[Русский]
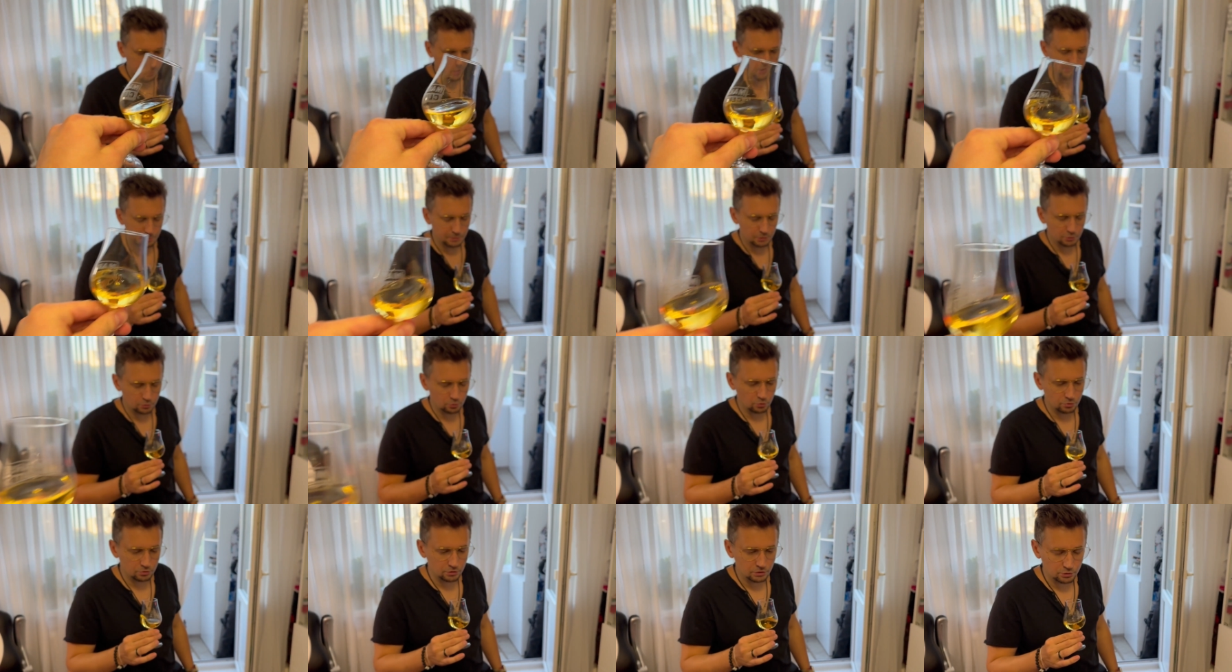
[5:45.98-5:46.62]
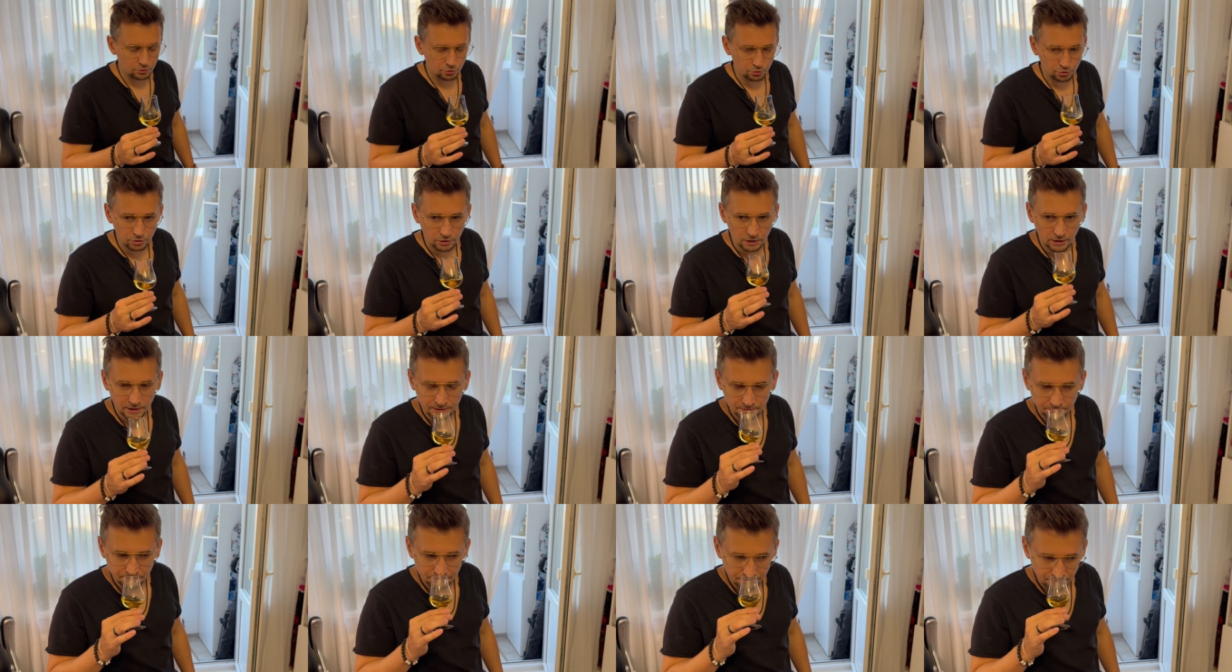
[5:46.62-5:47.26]
спиртозность
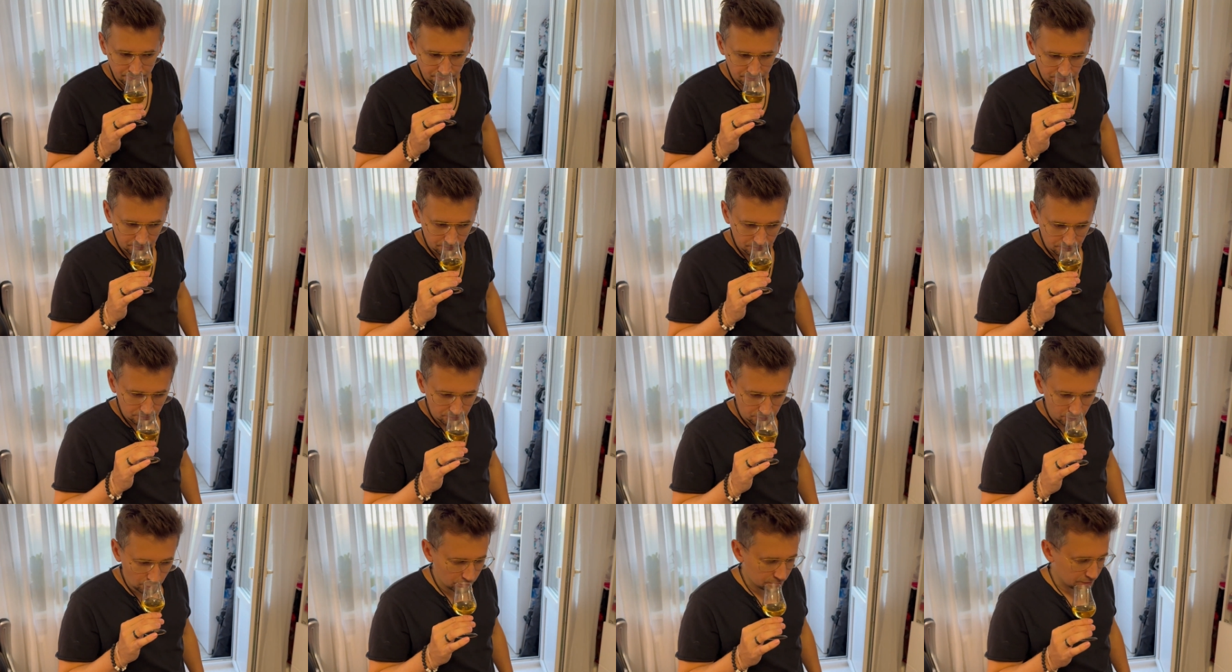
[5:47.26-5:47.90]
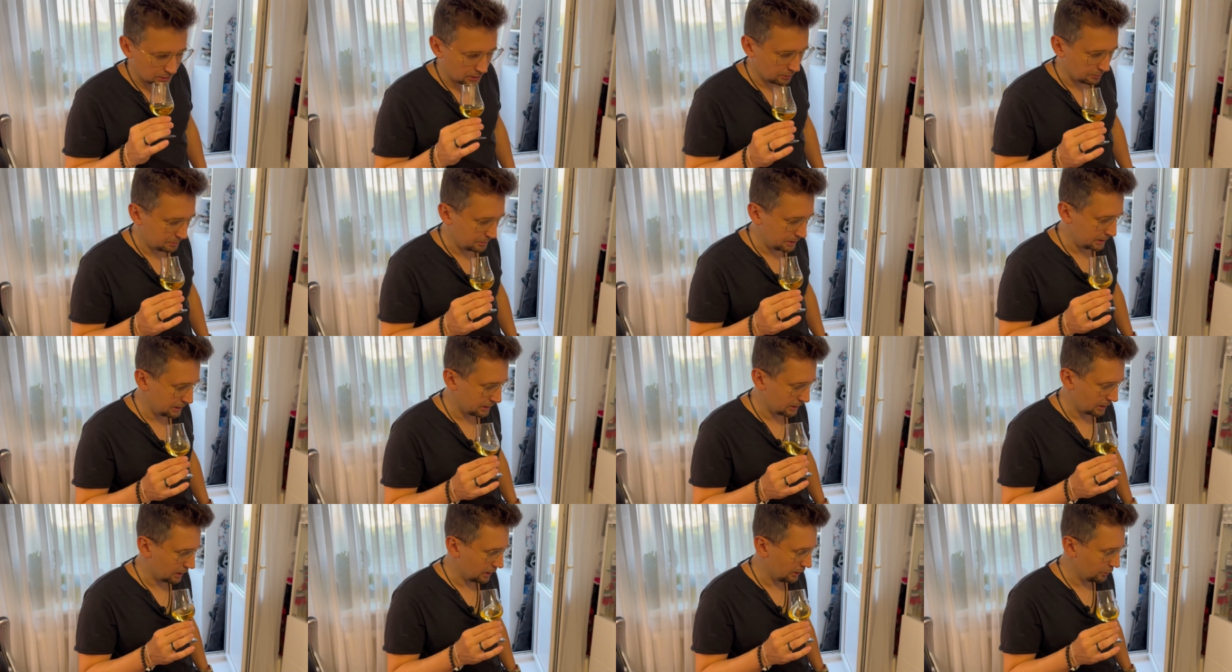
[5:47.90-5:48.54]
ушла, он стал
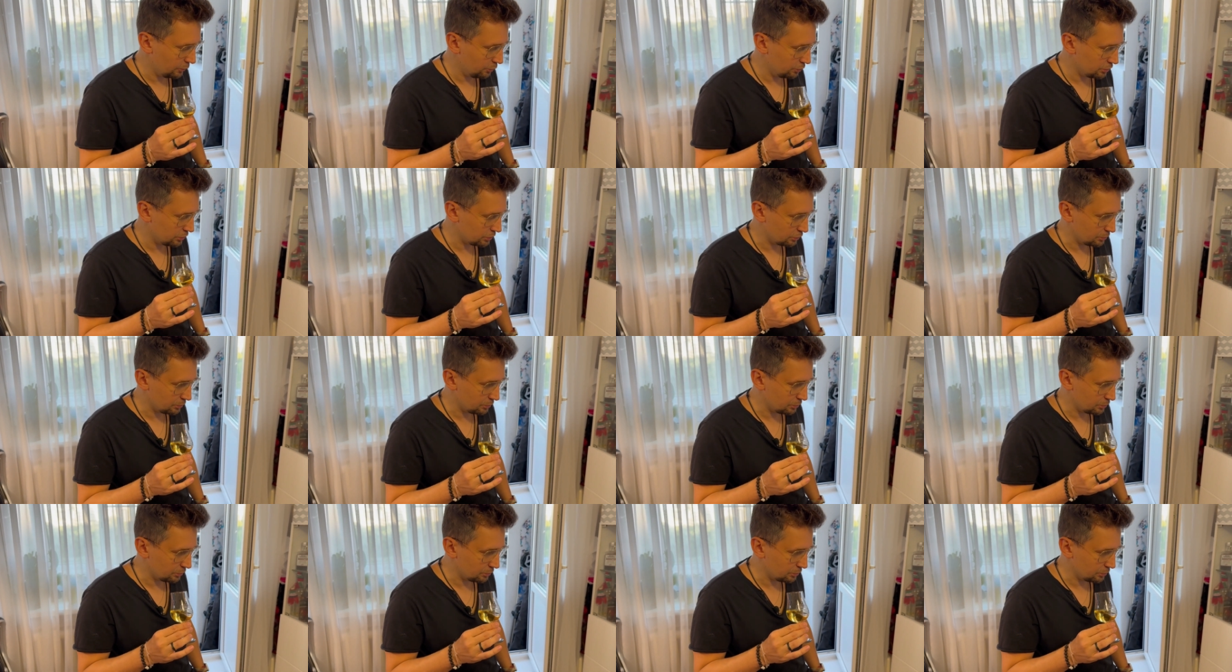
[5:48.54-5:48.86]
менее колюч,